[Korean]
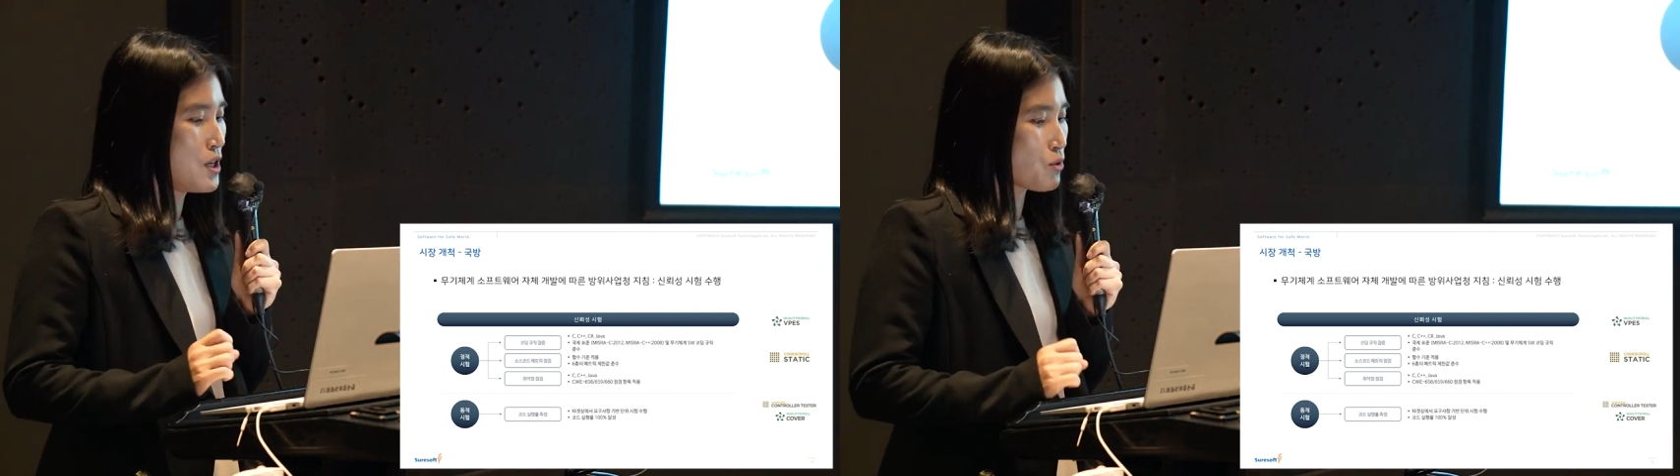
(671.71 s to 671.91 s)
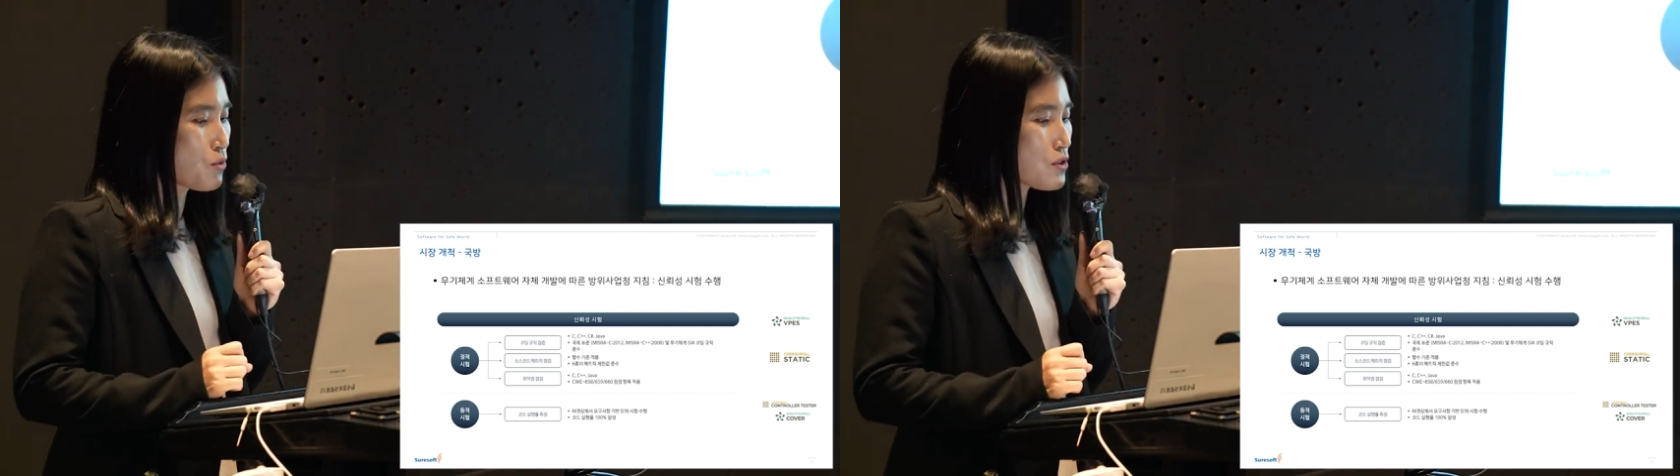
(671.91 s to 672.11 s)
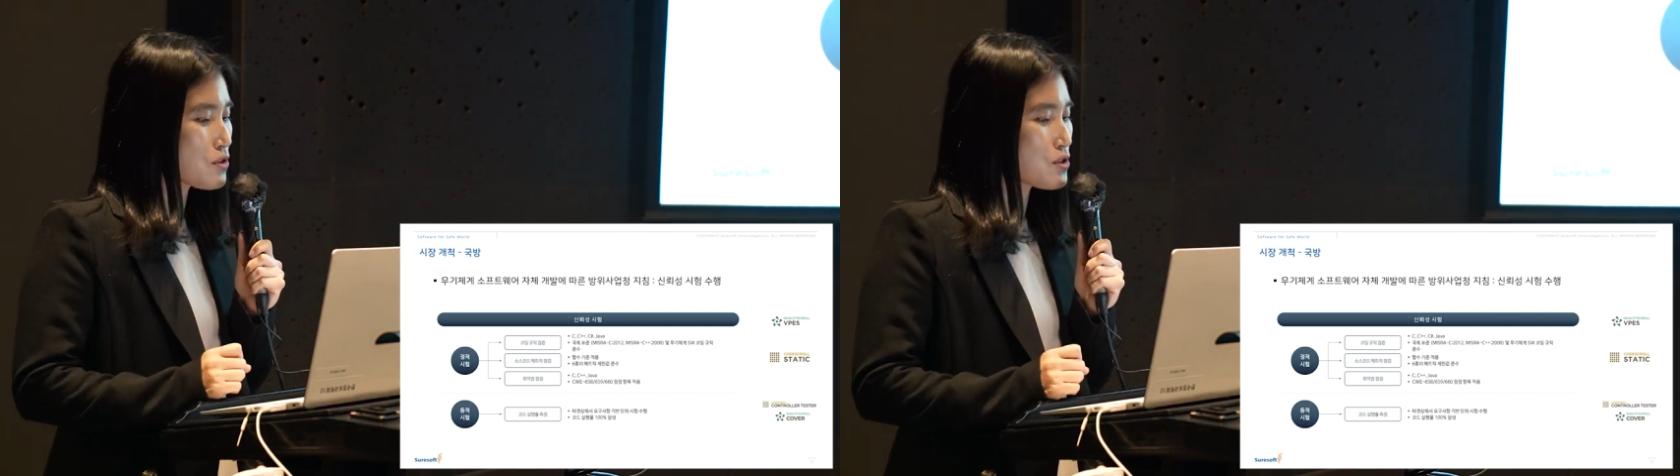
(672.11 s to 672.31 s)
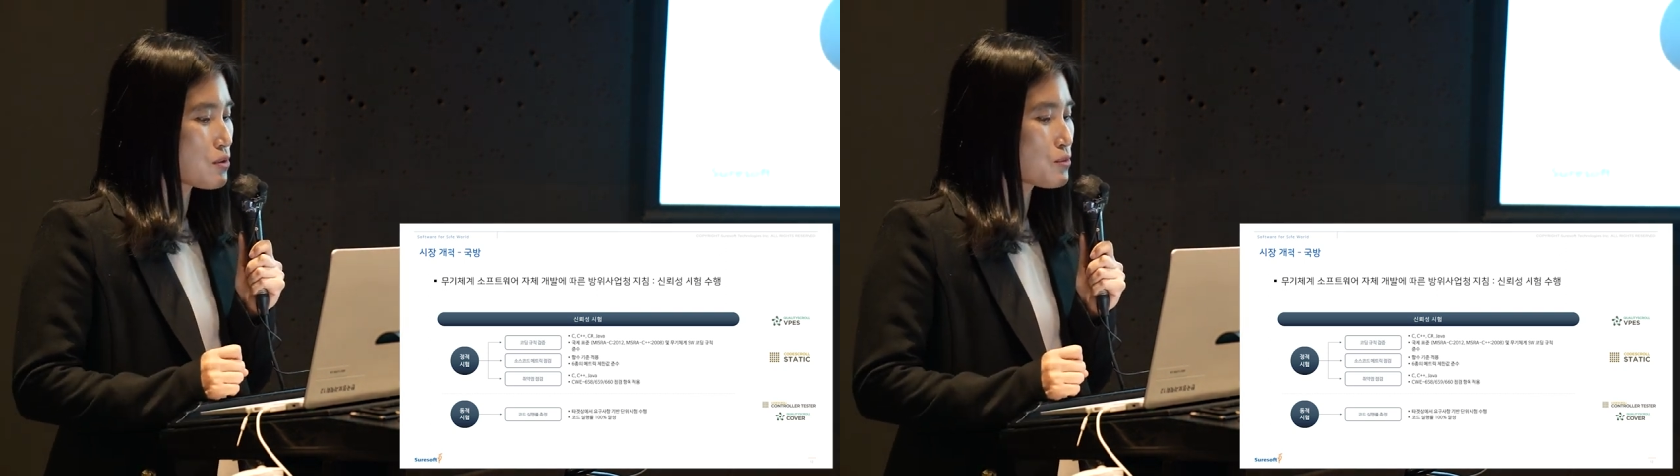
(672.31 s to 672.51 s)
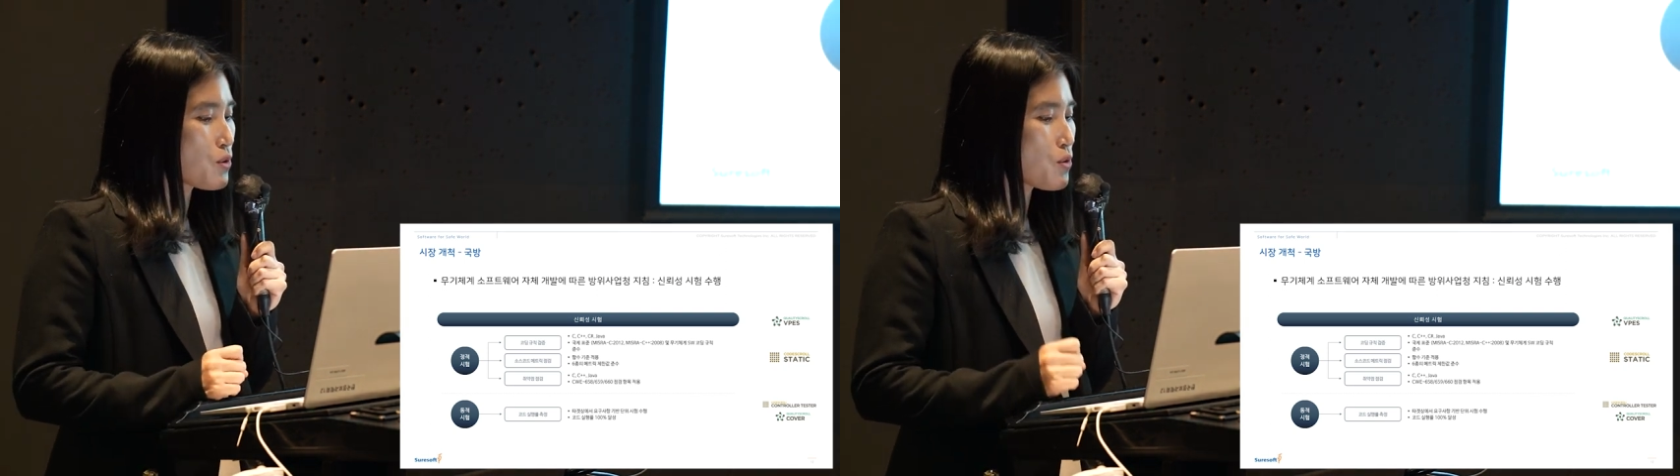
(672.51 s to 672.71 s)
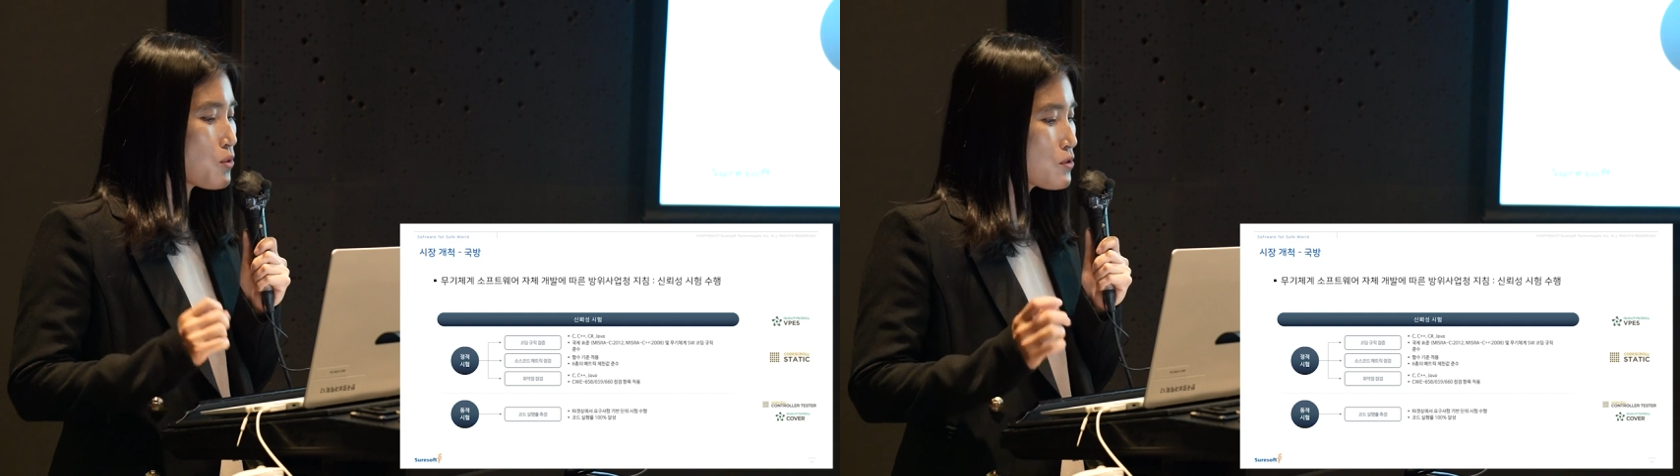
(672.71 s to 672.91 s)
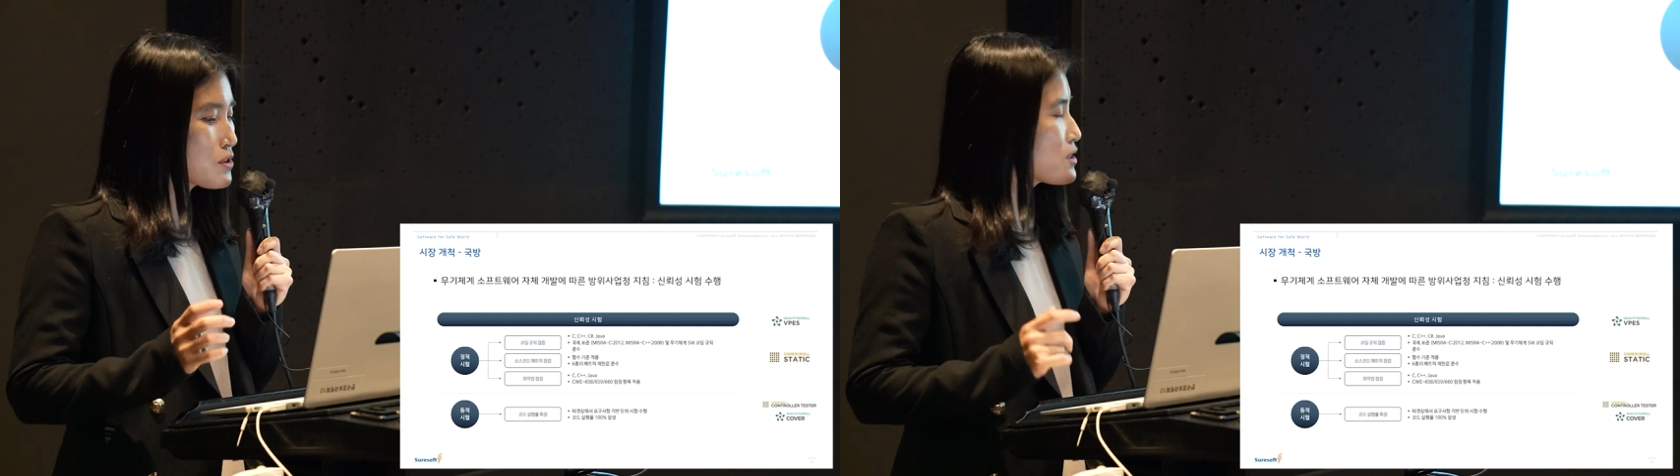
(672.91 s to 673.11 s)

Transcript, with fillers: 동적 시험도 코드